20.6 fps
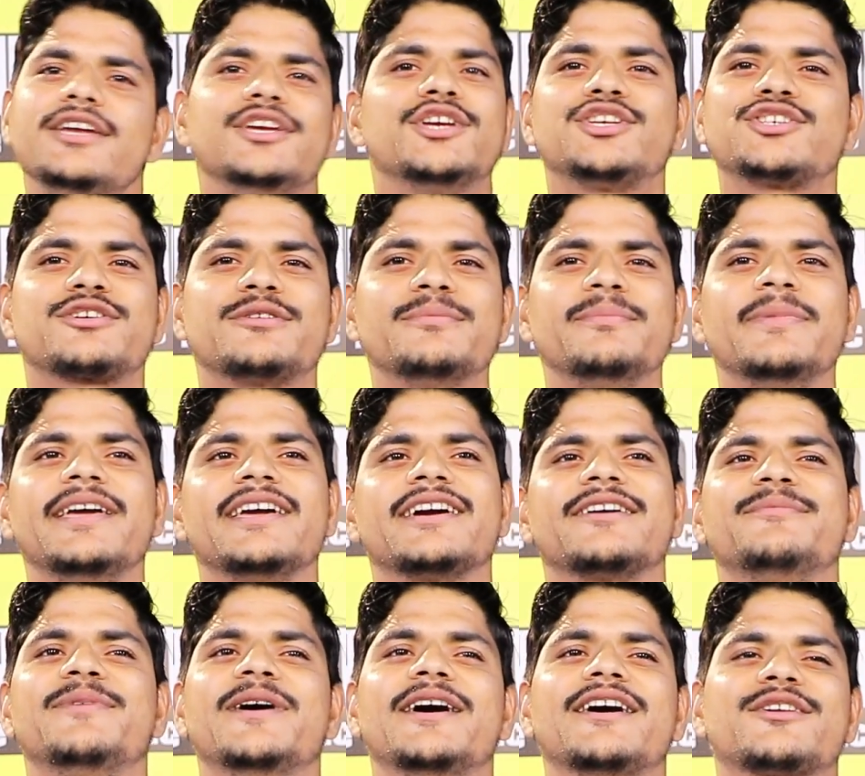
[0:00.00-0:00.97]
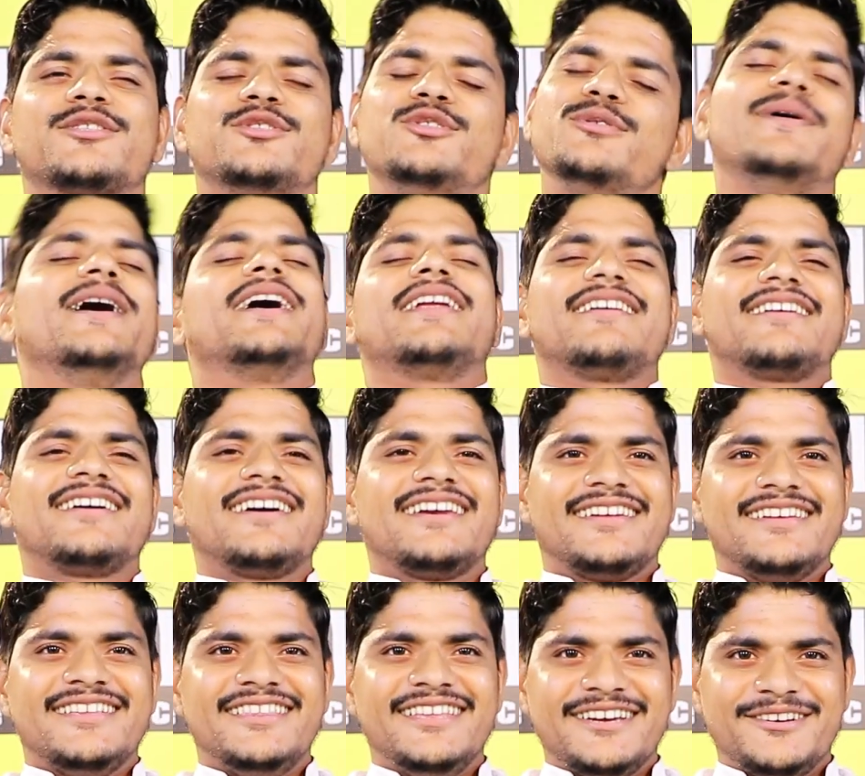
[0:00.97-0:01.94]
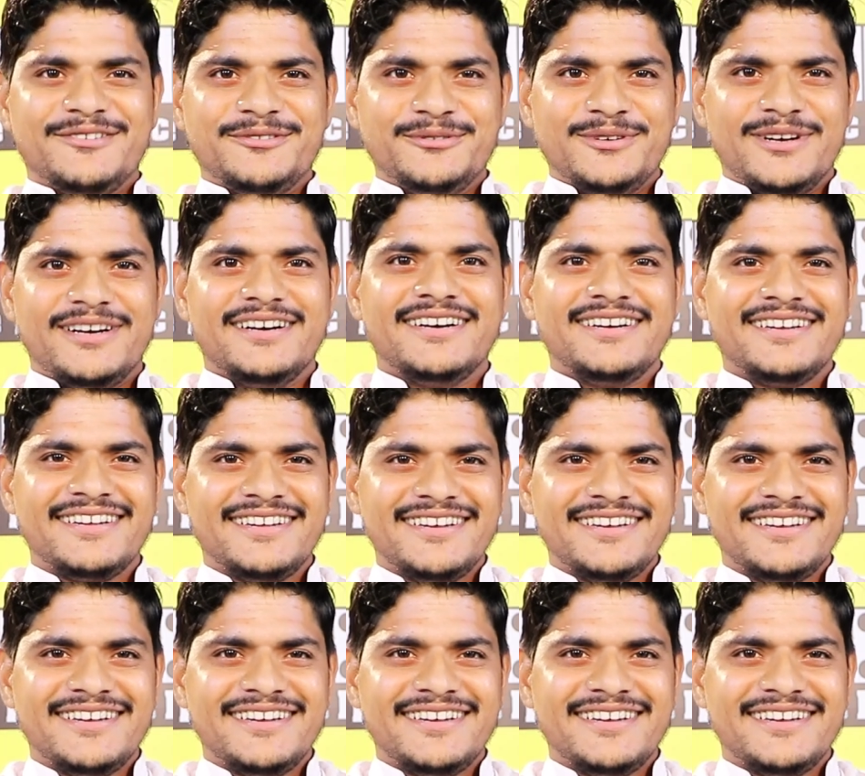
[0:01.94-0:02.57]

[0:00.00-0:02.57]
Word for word: इश्क में एक बार दोबारा करके देखूंगा